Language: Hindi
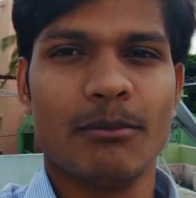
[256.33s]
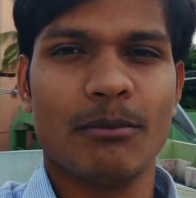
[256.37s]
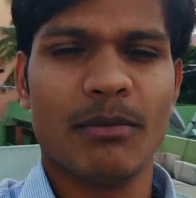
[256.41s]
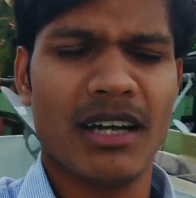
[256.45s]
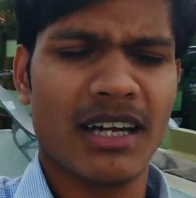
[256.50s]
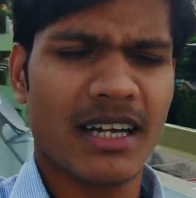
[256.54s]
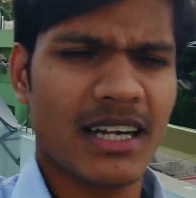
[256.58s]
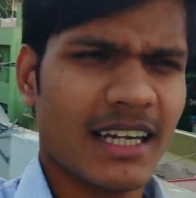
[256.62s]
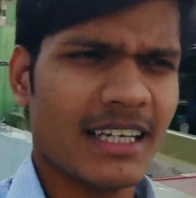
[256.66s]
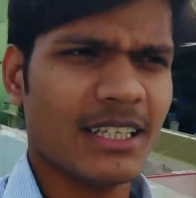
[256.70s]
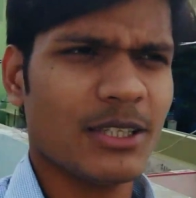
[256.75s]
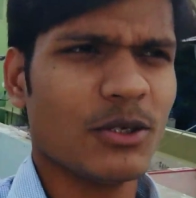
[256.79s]

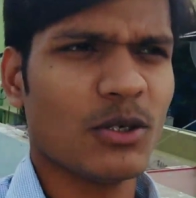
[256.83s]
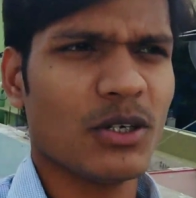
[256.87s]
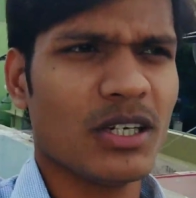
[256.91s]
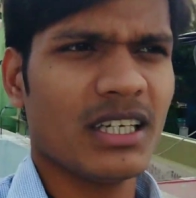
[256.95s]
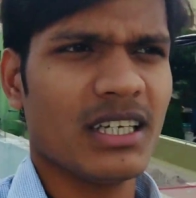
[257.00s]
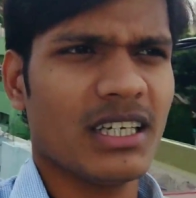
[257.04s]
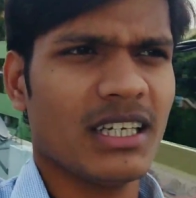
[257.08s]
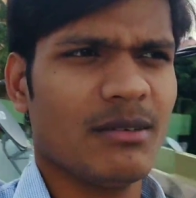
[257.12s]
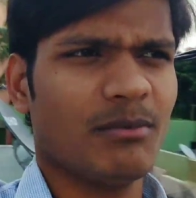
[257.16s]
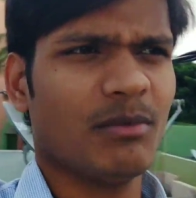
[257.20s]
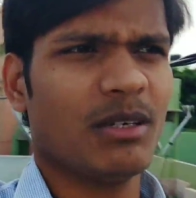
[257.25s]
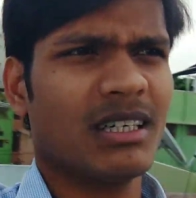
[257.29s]
महंगाई थोड़ी
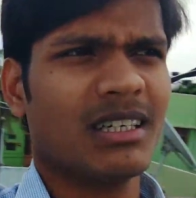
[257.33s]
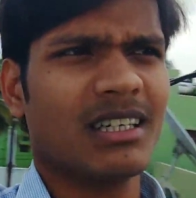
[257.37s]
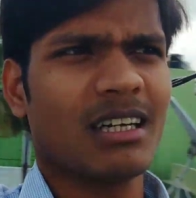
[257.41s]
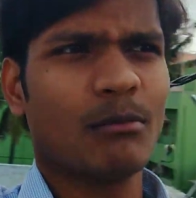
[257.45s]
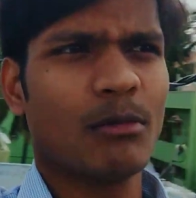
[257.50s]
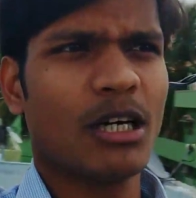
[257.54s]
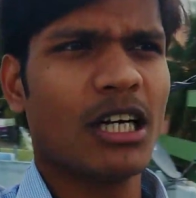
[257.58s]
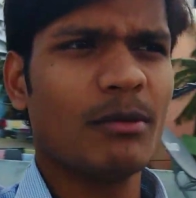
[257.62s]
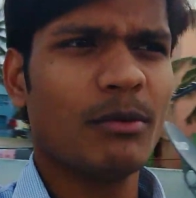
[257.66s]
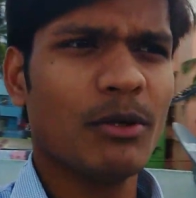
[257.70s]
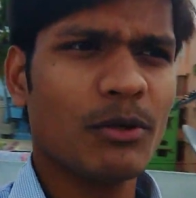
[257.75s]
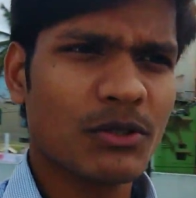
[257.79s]
है बट
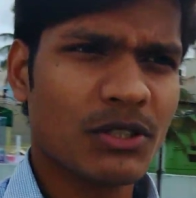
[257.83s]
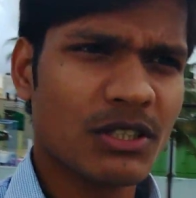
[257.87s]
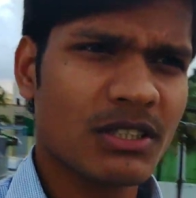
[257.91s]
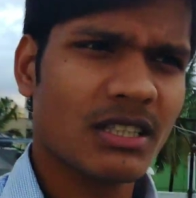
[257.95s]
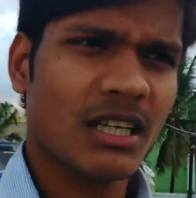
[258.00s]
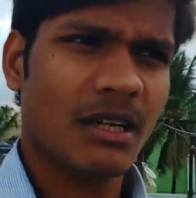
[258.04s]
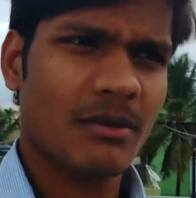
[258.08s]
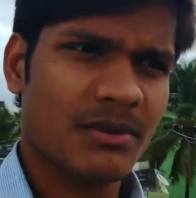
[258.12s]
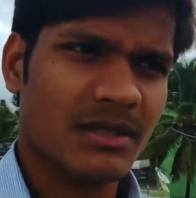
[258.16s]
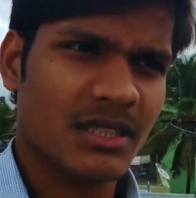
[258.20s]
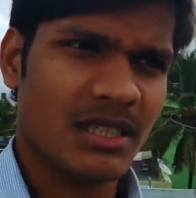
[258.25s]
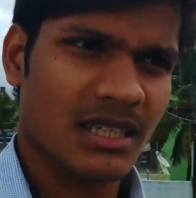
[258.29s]
कमाई भी उसी
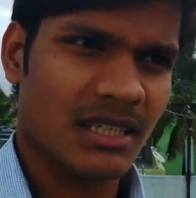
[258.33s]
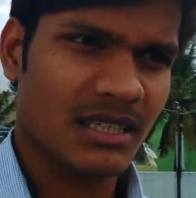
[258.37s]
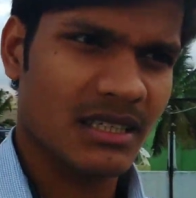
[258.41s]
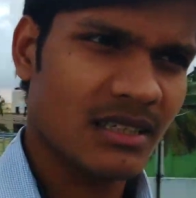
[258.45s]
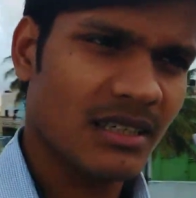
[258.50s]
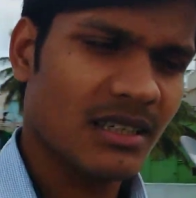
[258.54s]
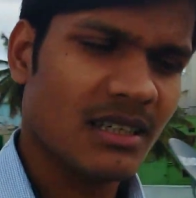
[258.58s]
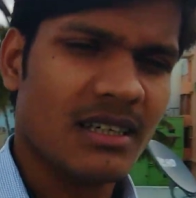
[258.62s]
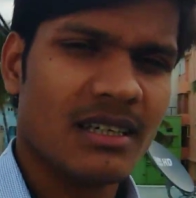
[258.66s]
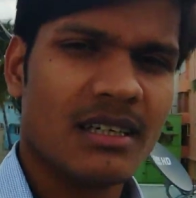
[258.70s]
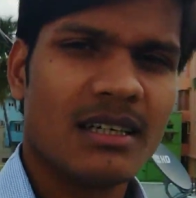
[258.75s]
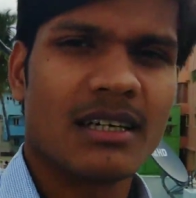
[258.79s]
हिसाब से है
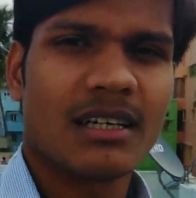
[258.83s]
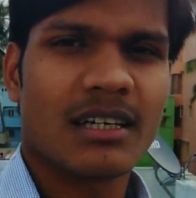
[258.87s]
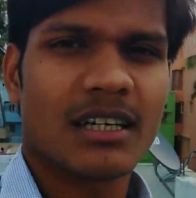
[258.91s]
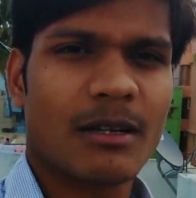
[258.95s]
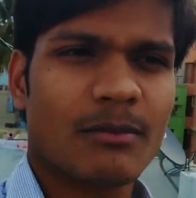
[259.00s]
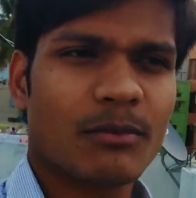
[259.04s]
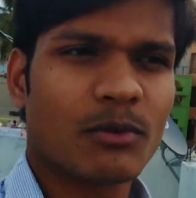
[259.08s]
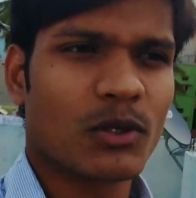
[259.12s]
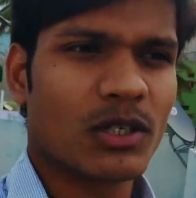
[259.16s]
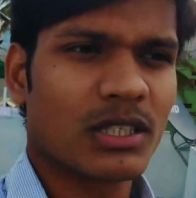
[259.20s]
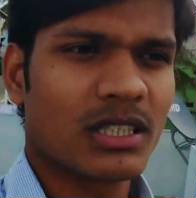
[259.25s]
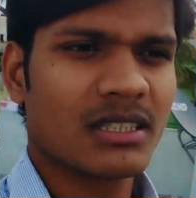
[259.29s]
अगर
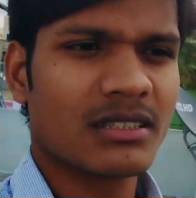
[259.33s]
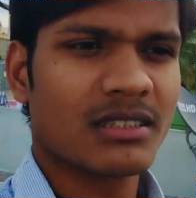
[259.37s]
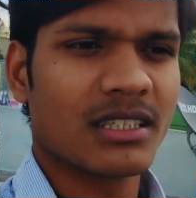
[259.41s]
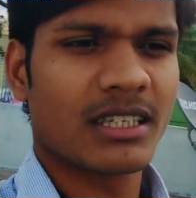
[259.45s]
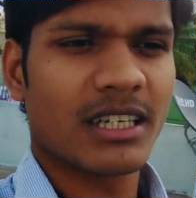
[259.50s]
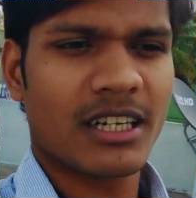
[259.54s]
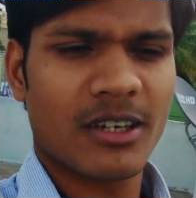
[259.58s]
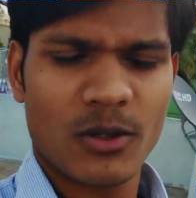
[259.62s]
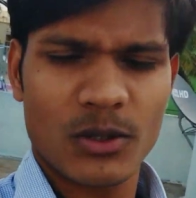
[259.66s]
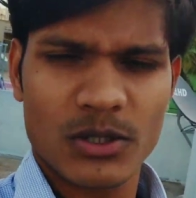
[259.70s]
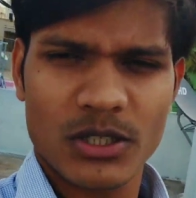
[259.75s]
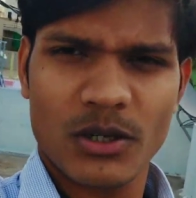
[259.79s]
आप थोड़े दिन
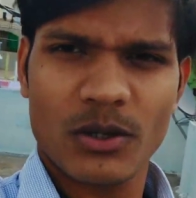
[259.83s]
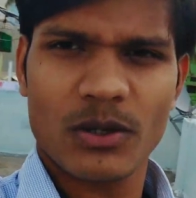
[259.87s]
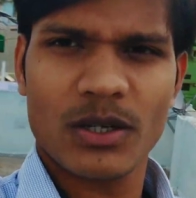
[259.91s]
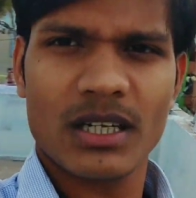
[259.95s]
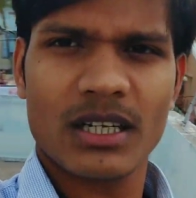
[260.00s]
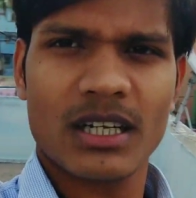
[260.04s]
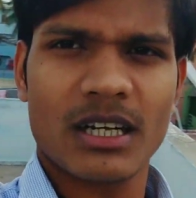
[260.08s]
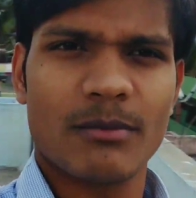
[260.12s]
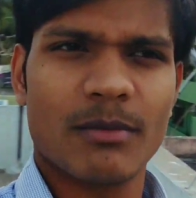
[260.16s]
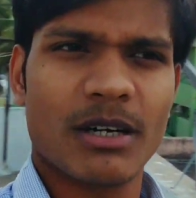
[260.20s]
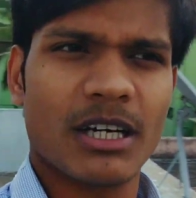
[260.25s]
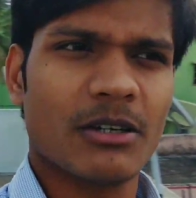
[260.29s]
सेटल हो जाओगे
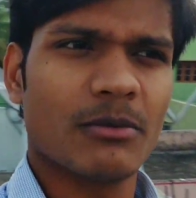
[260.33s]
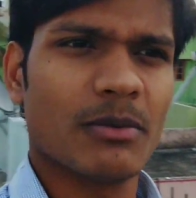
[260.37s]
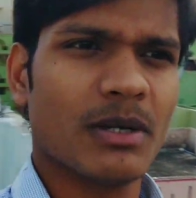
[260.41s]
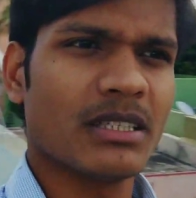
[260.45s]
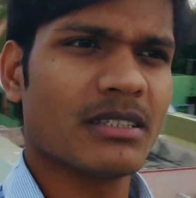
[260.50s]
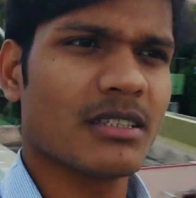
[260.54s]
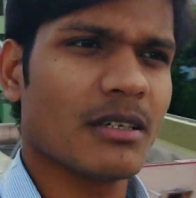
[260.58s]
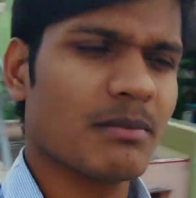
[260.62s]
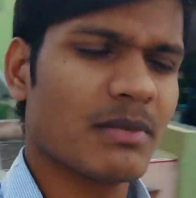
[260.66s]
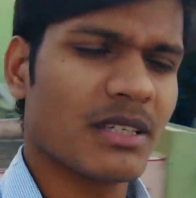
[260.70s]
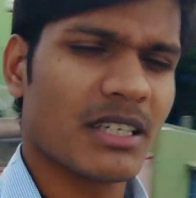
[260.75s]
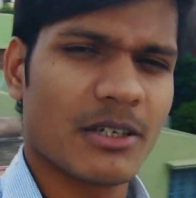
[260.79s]
कमाई उमाई
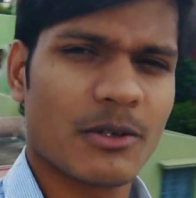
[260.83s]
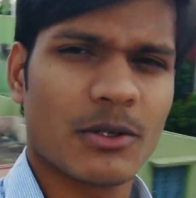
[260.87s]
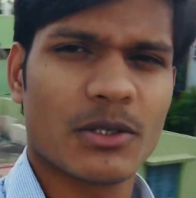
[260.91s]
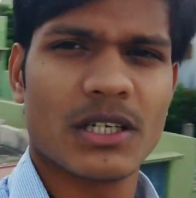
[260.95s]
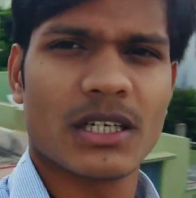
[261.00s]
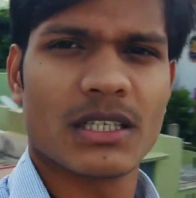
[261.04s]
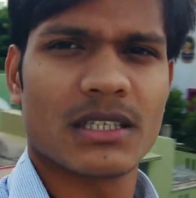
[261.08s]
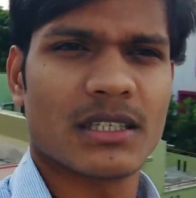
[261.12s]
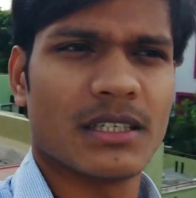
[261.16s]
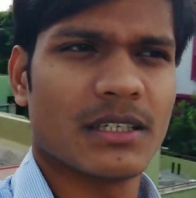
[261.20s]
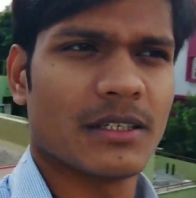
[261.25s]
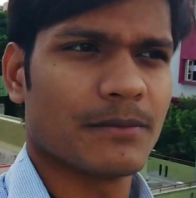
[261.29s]
सब ठीक हो
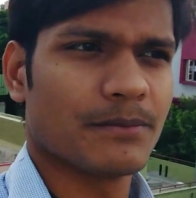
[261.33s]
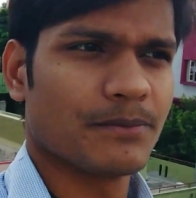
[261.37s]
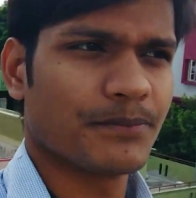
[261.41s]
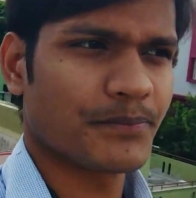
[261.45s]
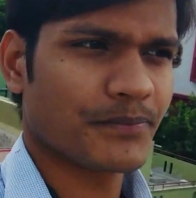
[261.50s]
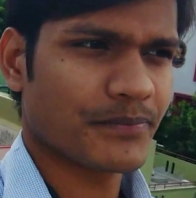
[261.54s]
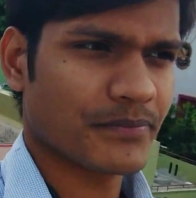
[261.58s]
जाती है